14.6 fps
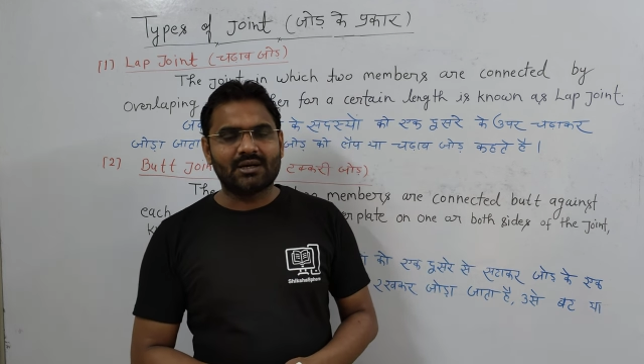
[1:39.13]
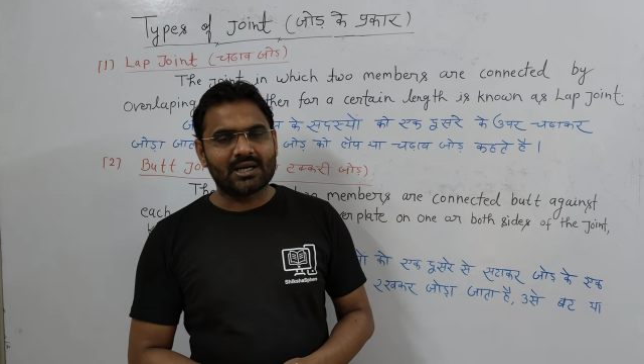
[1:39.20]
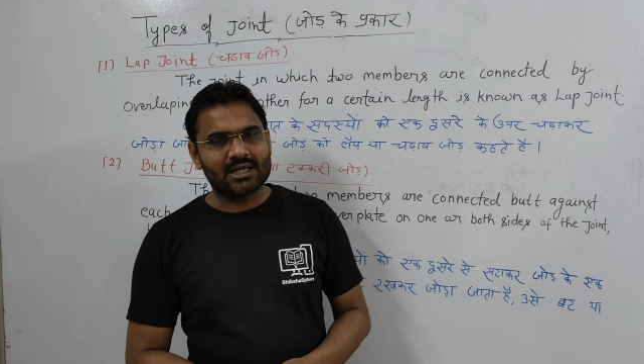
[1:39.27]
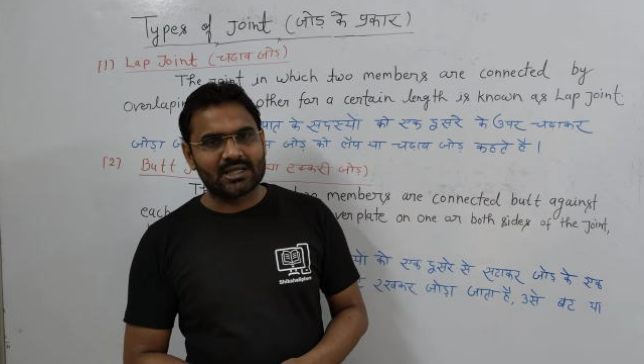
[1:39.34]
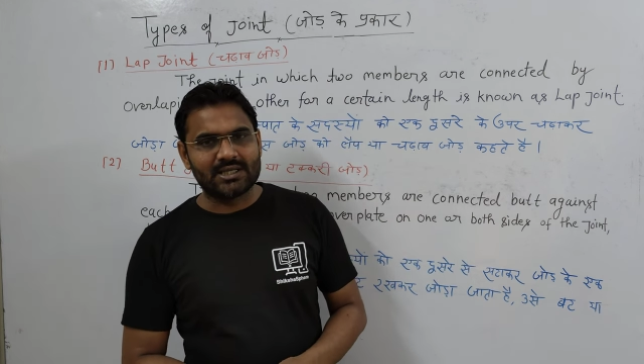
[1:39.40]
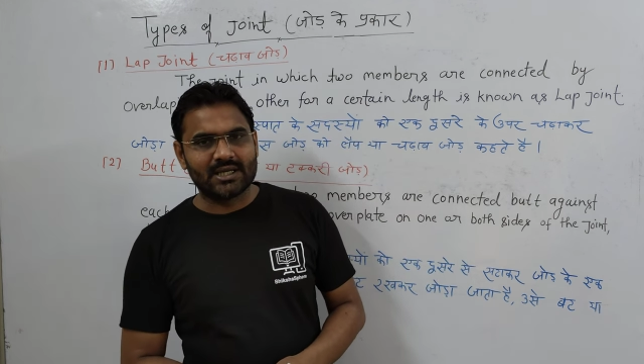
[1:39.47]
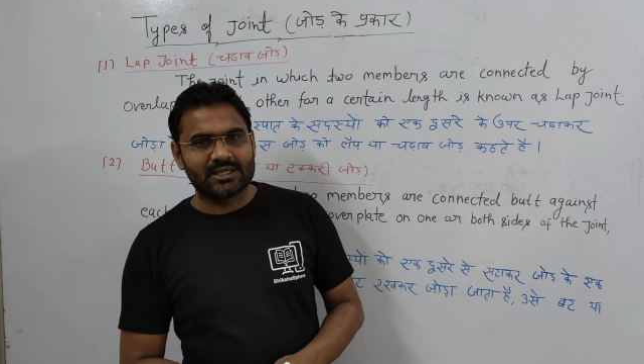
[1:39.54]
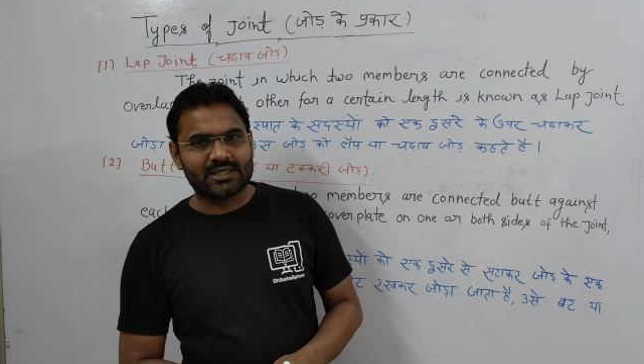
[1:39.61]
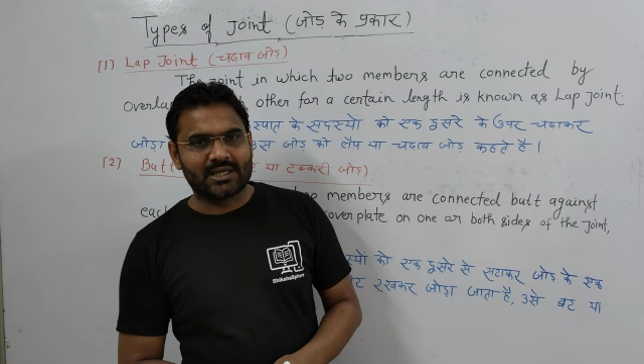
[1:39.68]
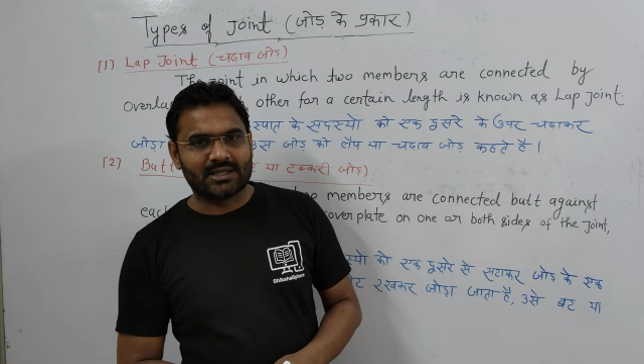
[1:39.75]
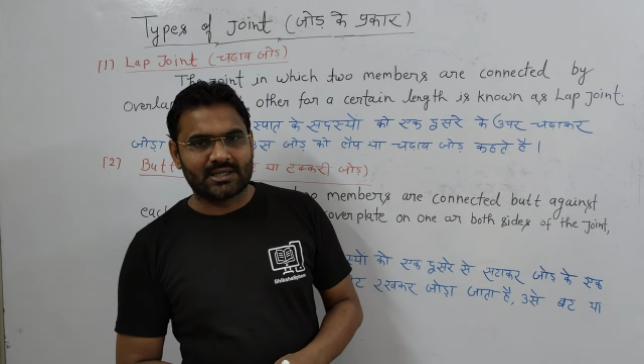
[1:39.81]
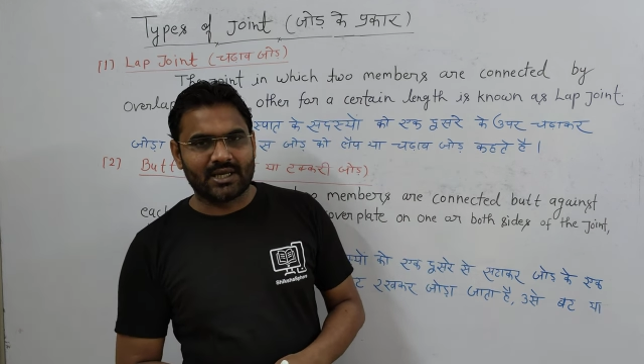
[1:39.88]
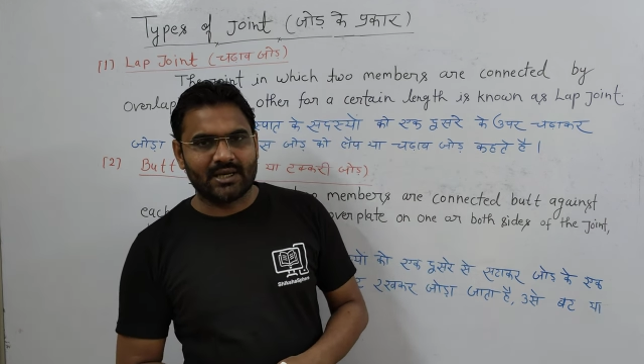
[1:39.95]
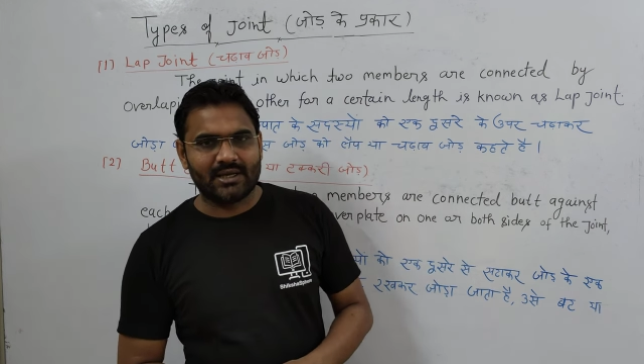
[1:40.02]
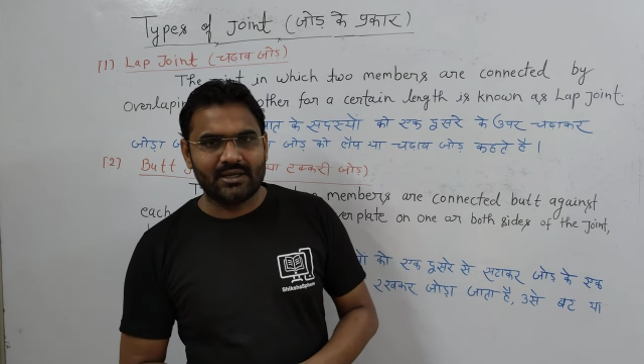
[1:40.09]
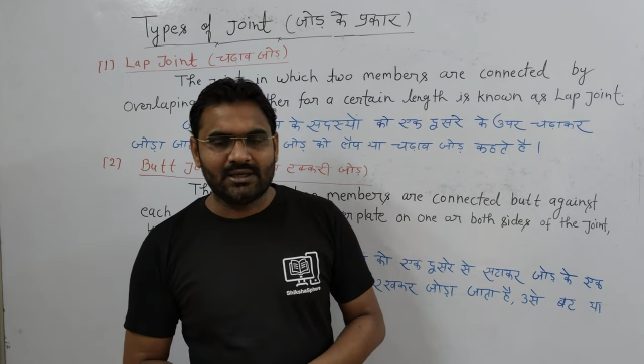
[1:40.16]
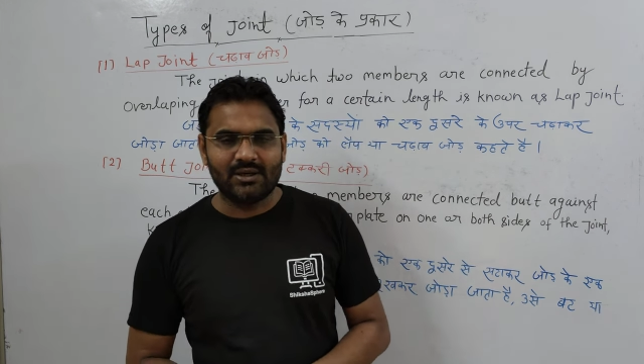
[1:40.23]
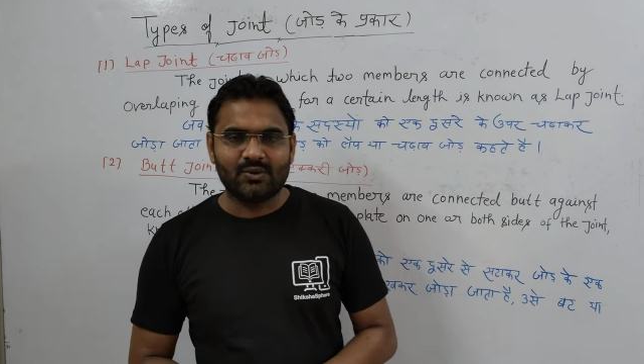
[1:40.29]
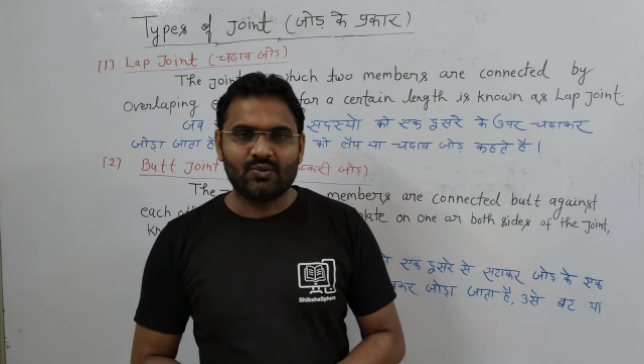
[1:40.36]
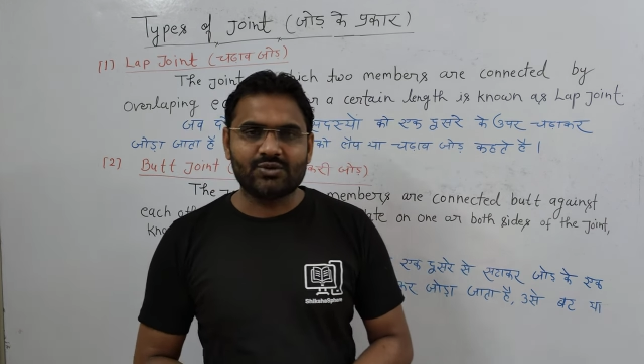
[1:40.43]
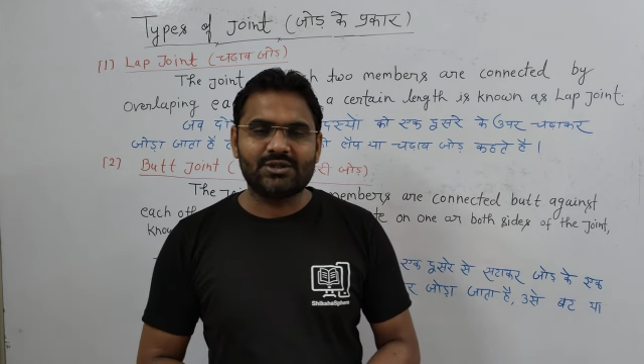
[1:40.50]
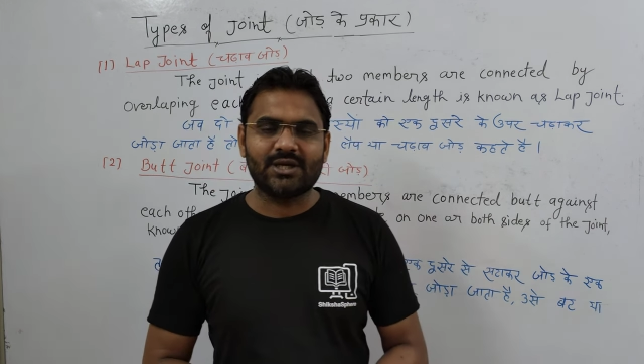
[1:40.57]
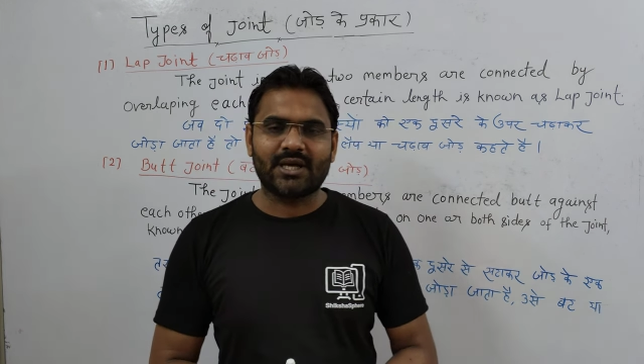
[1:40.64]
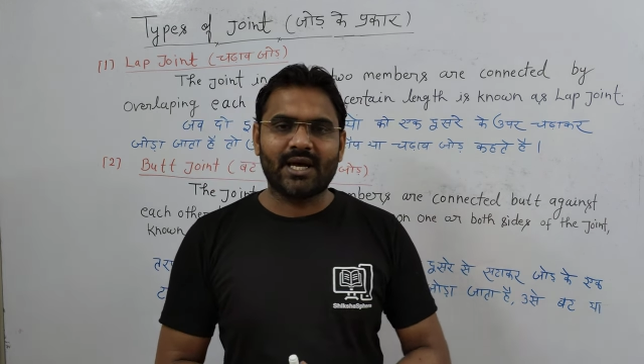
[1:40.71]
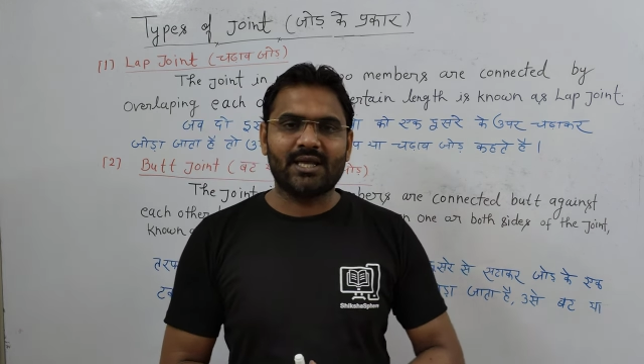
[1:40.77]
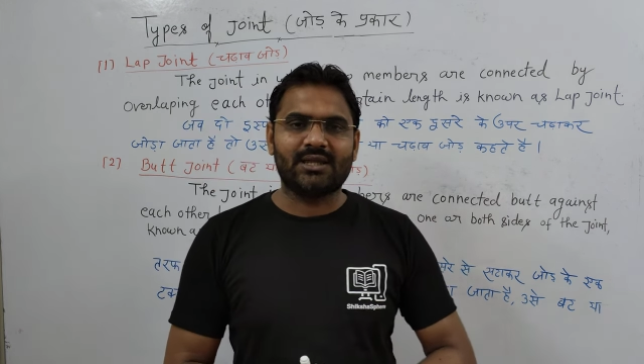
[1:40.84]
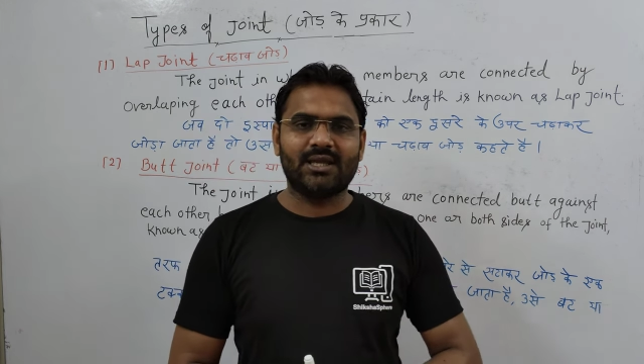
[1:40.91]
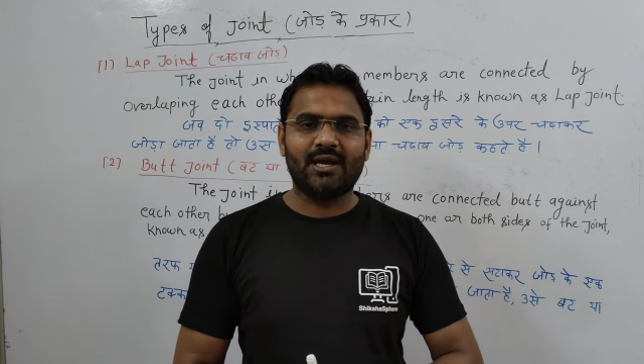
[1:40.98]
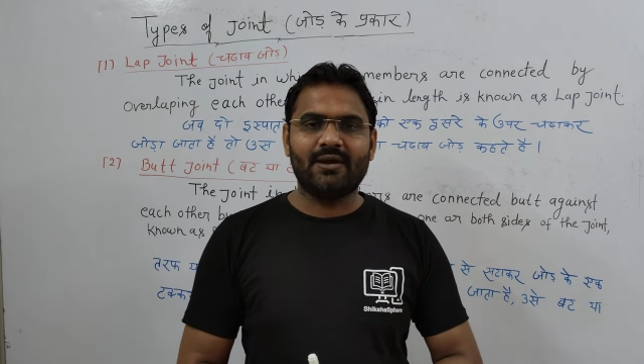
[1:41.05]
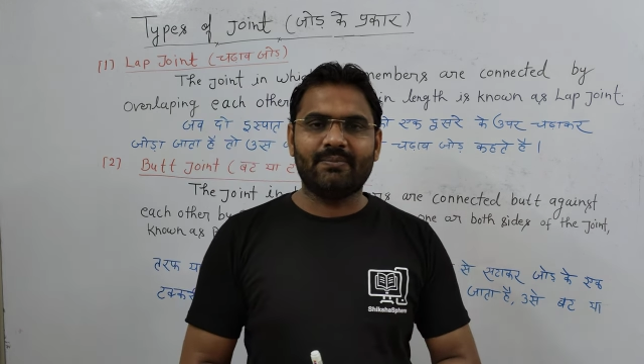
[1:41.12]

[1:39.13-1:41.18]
कर दिया जाता है उसे कहते